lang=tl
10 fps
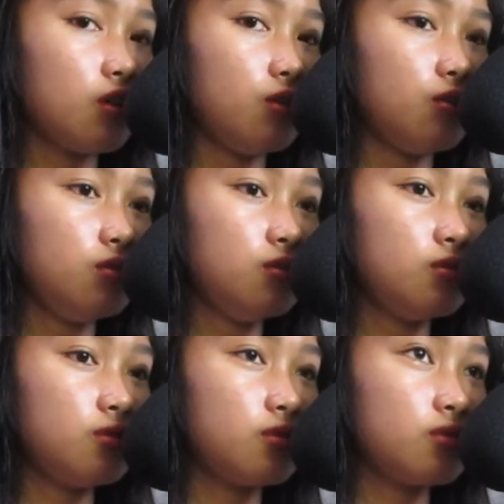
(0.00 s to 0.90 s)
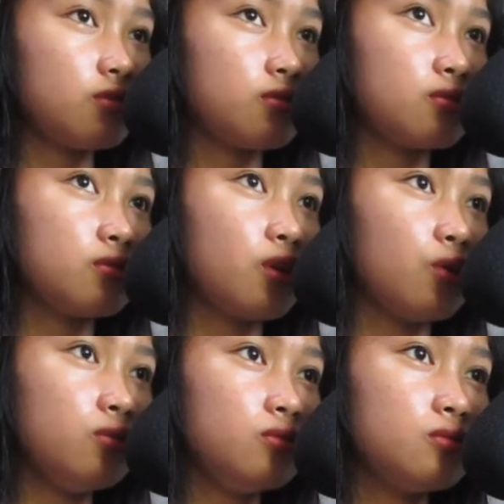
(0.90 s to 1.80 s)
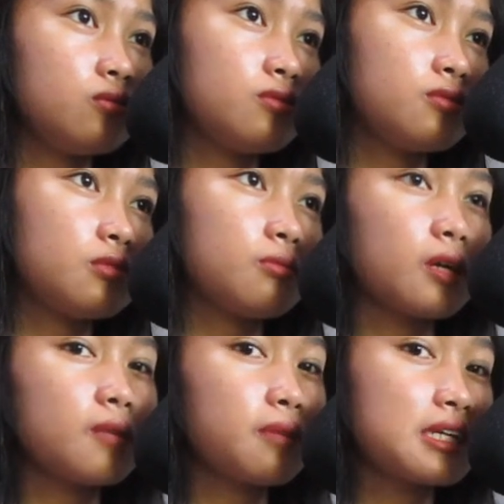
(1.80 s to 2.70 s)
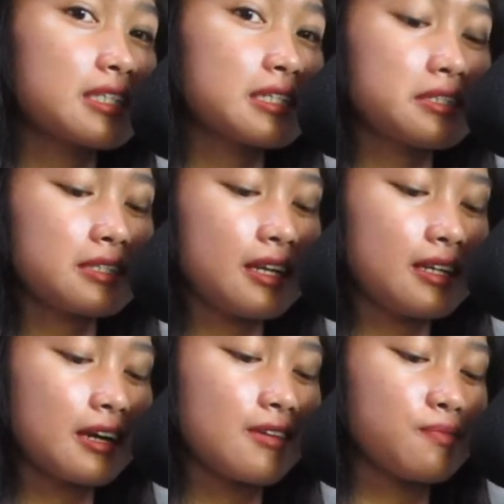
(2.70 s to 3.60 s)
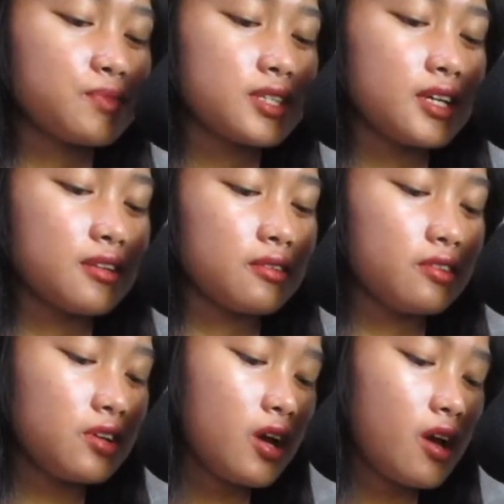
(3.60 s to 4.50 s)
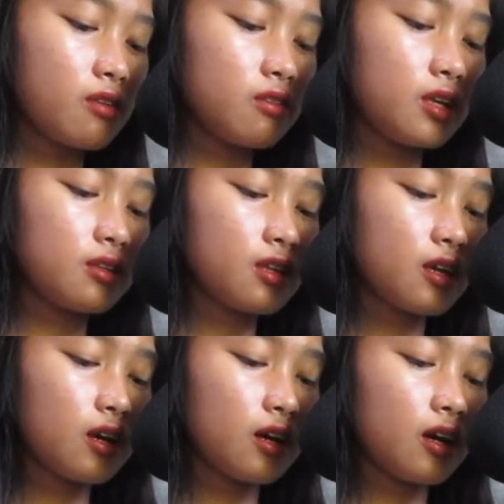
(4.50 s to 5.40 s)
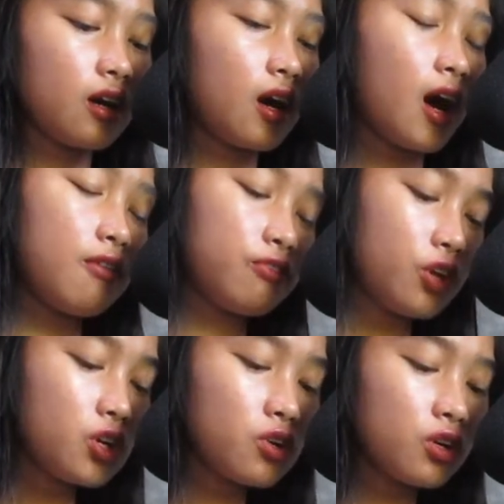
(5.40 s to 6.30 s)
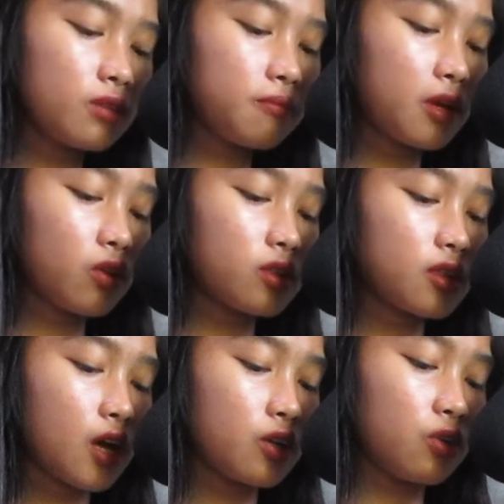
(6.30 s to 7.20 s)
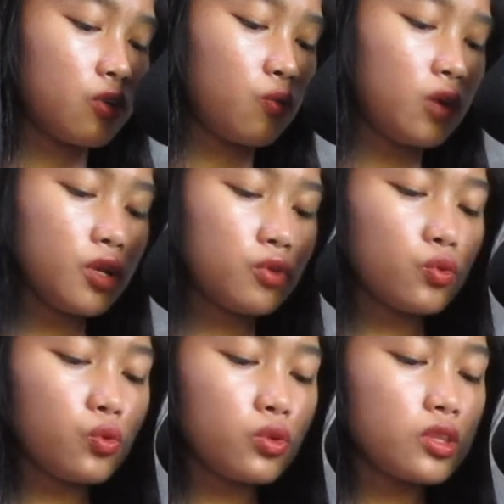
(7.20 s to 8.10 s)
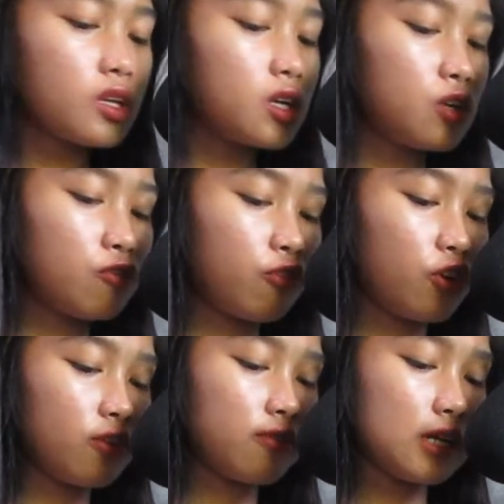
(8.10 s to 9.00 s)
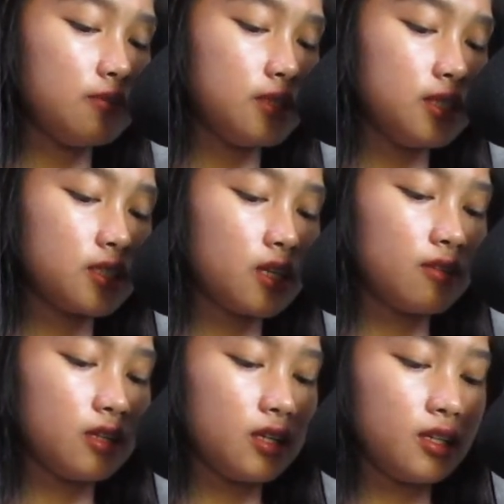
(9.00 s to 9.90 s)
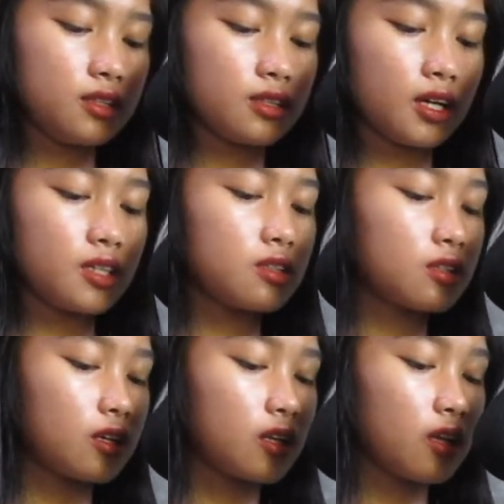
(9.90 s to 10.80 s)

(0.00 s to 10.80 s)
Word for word: Hello? Hello? Parang palas lang sila ng MC, ano. Then, after nun, meron tayong 1, 2, 3, 4, 5, 6, 7, 8, 9,